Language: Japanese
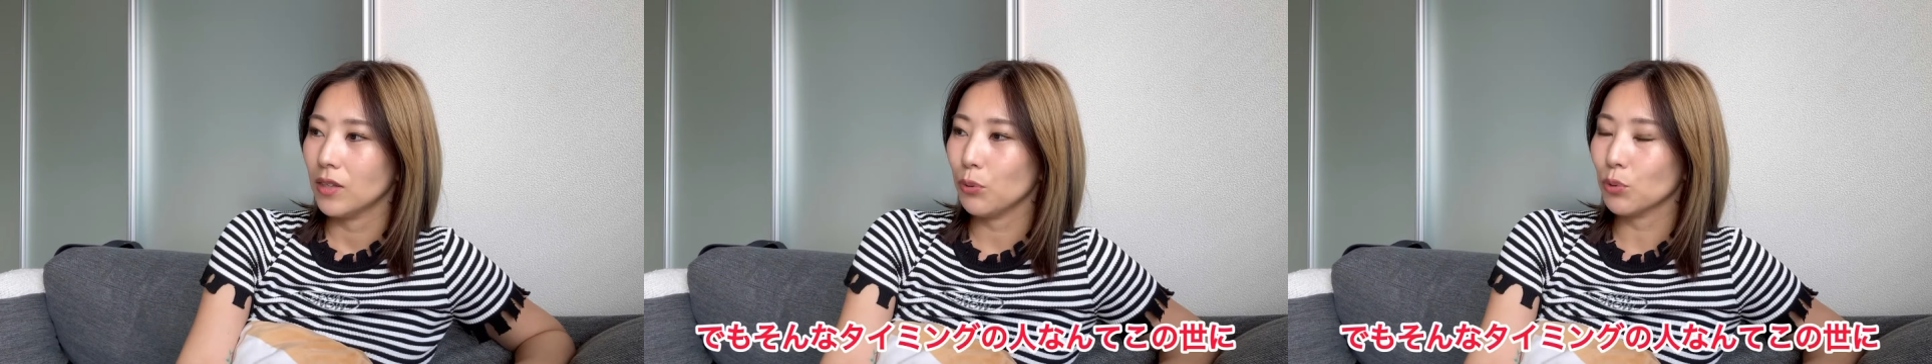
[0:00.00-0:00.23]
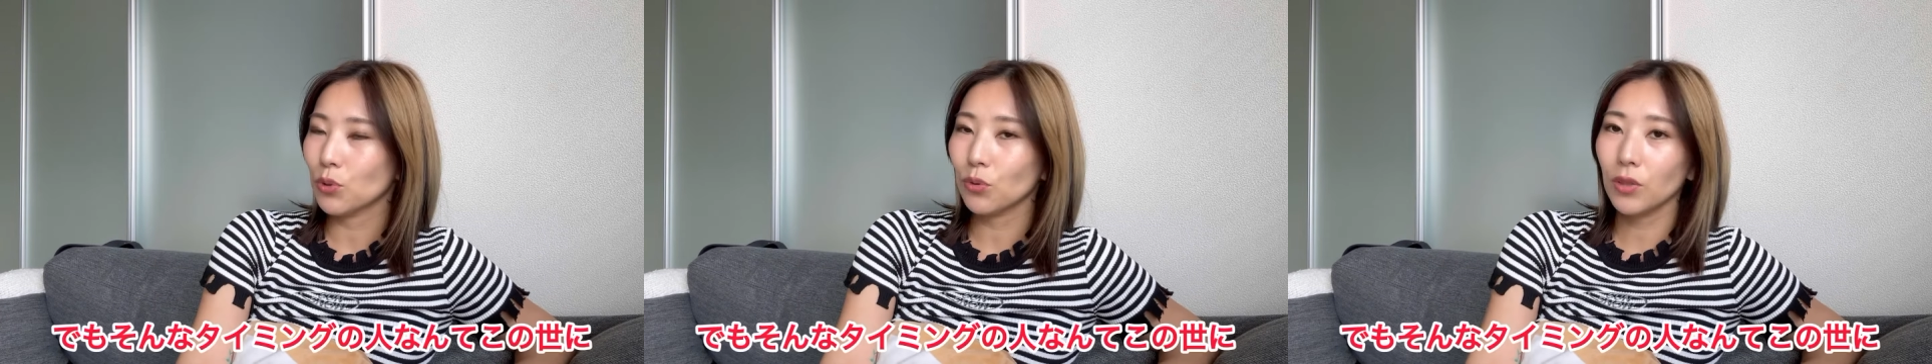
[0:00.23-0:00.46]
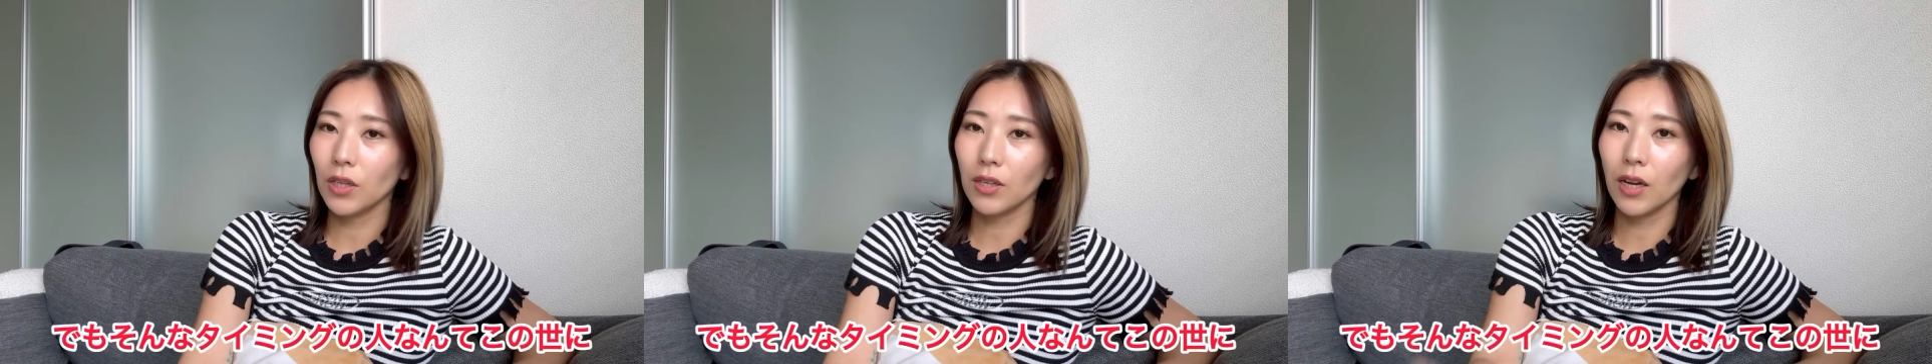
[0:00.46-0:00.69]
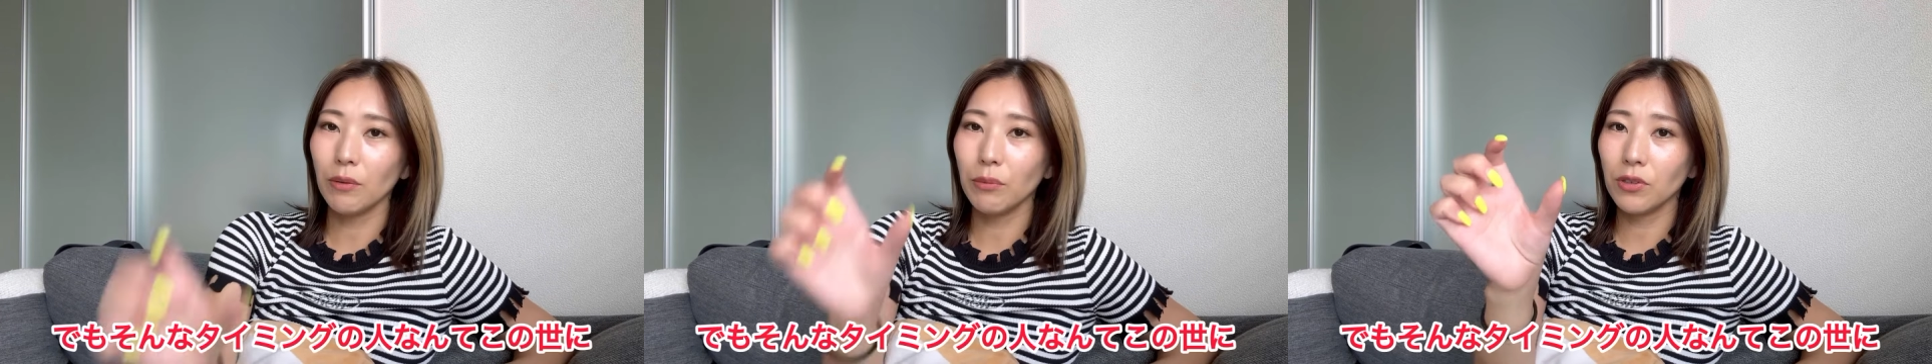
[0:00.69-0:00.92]
でもそんな
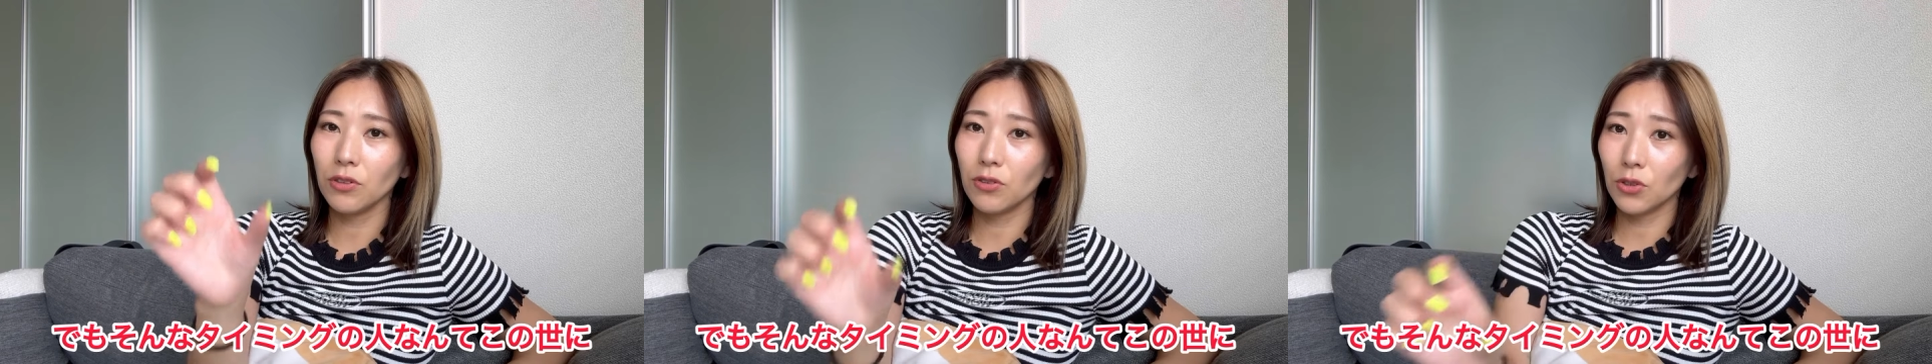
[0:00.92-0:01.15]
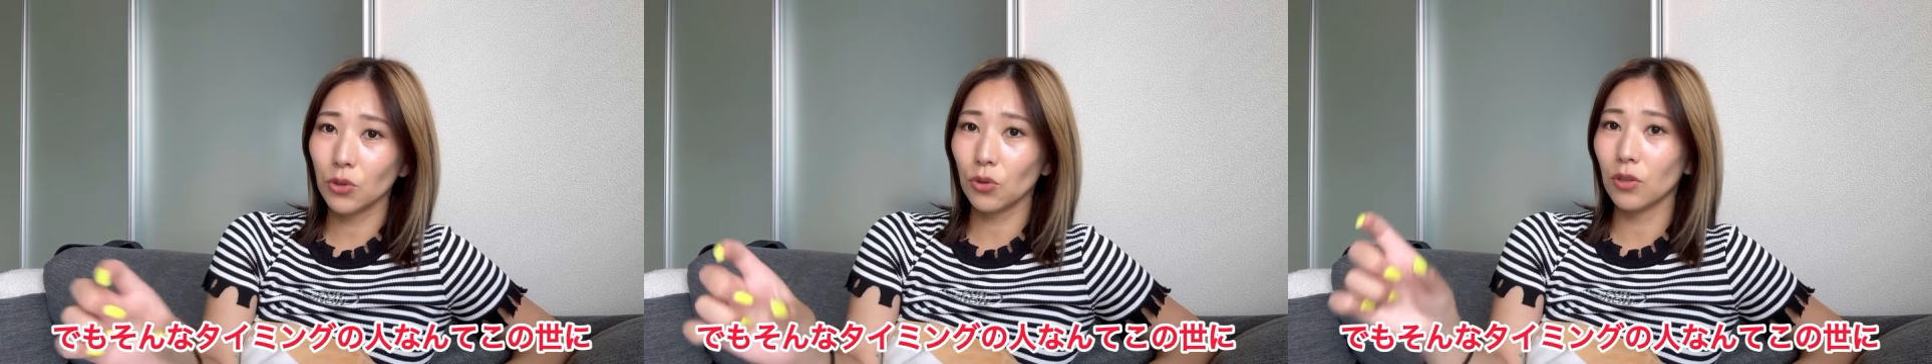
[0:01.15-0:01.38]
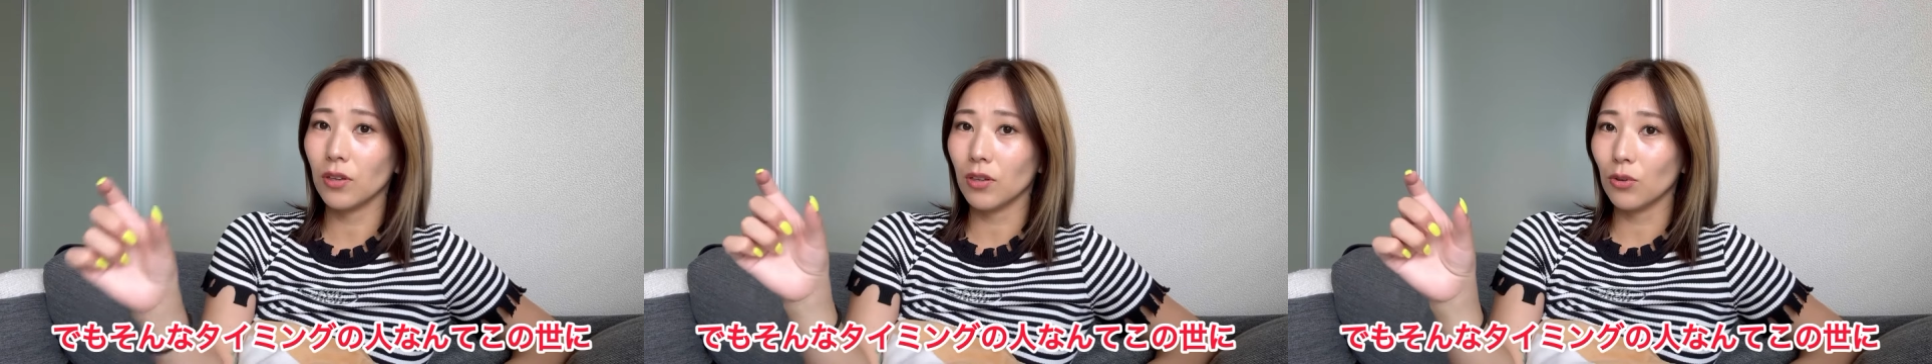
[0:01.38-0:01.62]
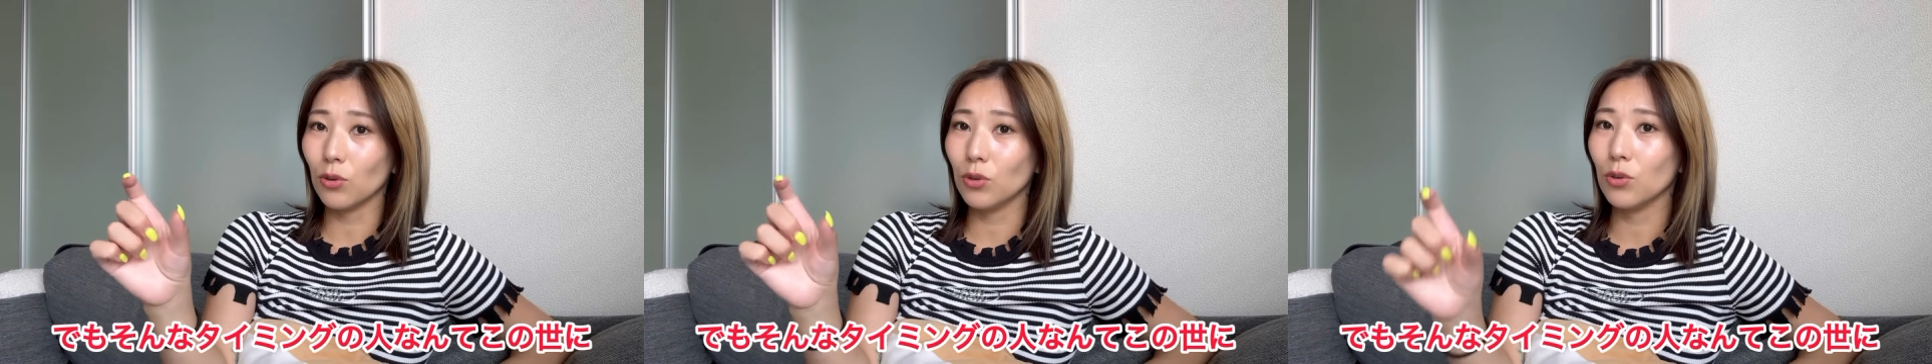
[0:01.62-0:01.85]
タイミングの人なん
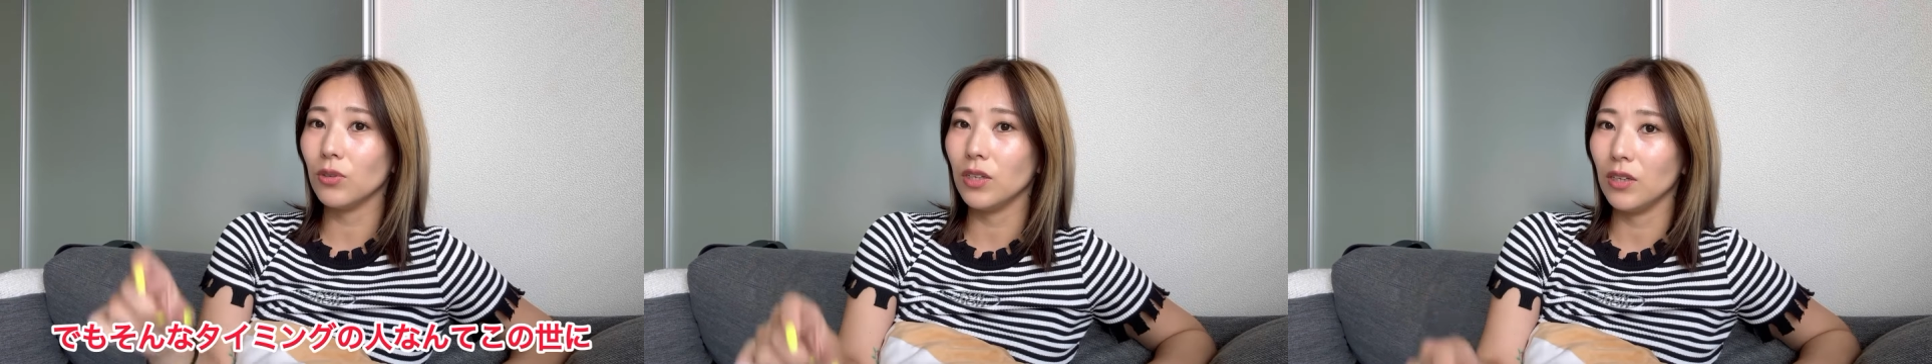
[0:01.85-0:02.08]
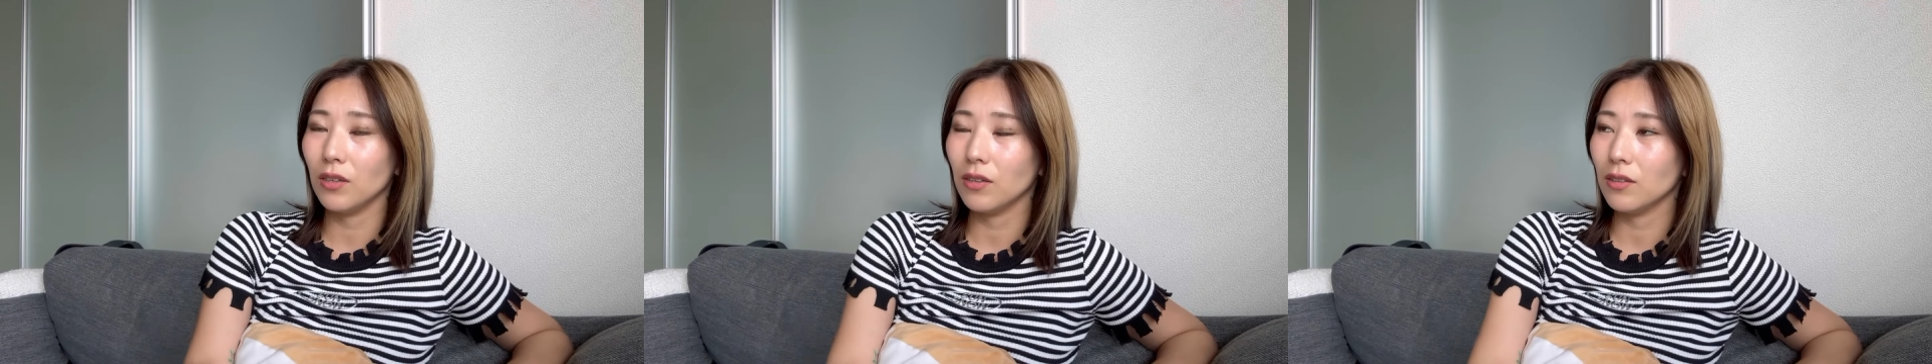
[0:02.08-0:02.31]
てこの世に